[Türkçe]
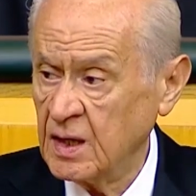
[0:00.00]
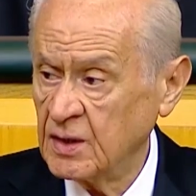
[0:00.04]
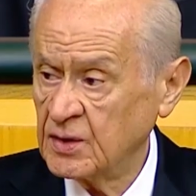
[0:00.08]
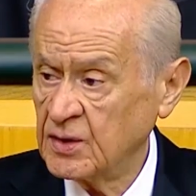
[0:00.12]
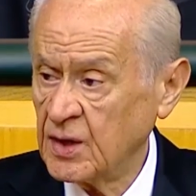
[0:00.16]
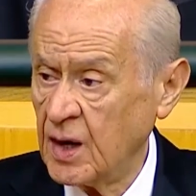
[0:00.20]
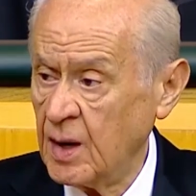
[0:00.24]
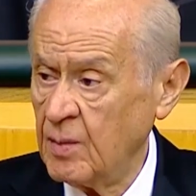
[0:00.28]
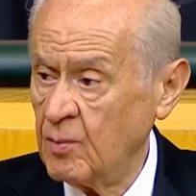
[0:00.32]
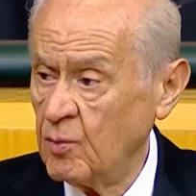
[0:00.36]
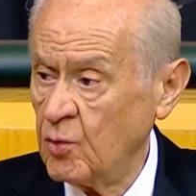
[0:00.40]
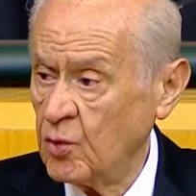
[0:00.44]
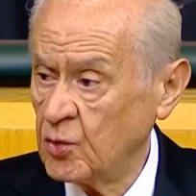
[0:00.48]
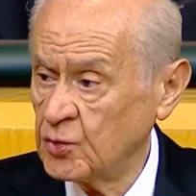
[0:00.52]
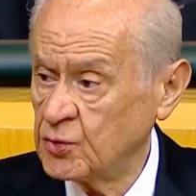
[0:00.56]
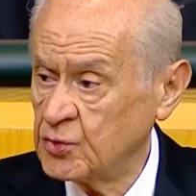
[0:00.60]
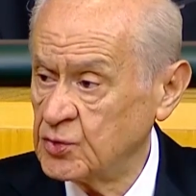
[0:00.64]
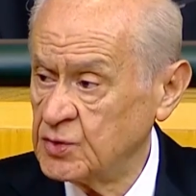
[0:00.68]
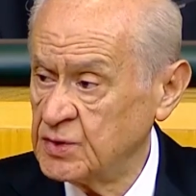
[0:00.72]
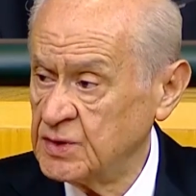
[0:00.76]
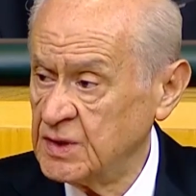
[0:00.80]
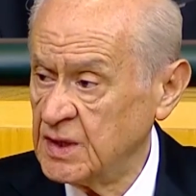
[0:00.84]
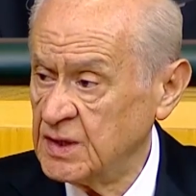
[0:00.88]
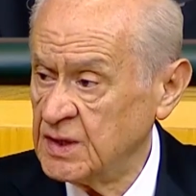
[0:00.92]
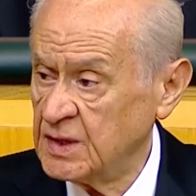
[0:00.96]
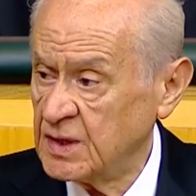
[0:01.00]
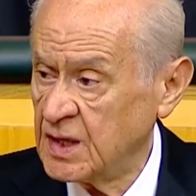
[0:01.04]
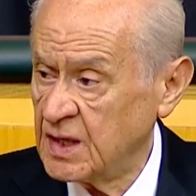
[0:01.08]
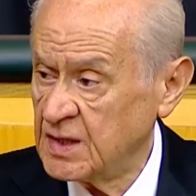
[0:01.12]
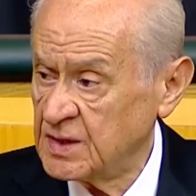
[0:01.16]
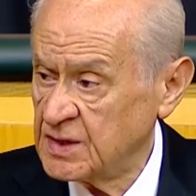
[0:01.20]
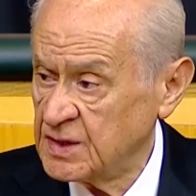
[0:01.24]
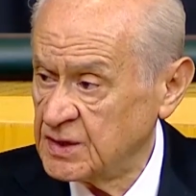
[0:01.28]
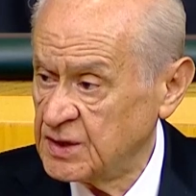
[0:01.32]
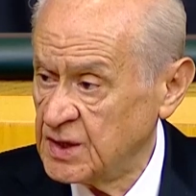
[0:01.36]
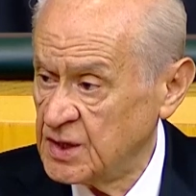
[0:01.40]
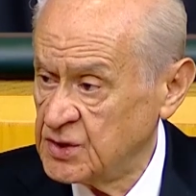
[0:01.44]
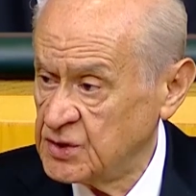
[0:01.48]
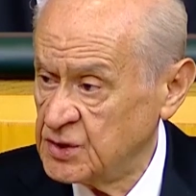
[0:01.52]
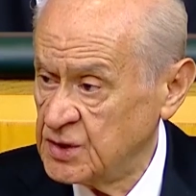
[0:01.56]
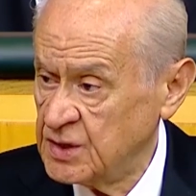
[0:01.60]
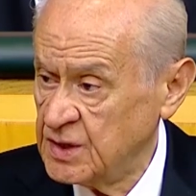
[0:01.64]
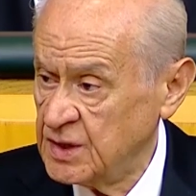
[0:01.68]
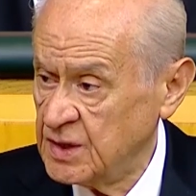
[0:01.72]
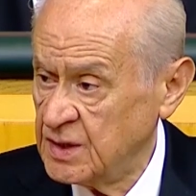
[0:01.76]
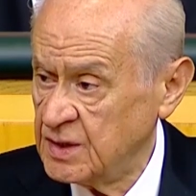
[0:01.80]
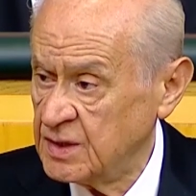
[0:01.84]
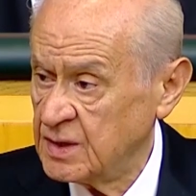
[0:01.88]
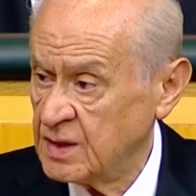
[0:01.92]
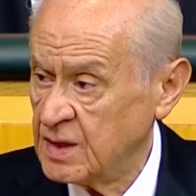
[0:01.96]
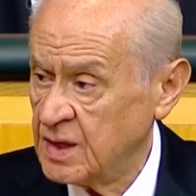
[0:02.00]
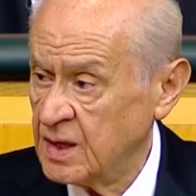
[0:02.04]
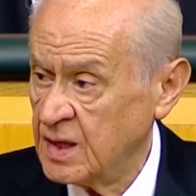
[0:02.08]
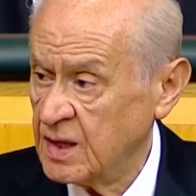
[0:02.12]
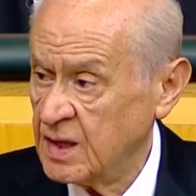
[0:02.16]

tam 37 gazetecinin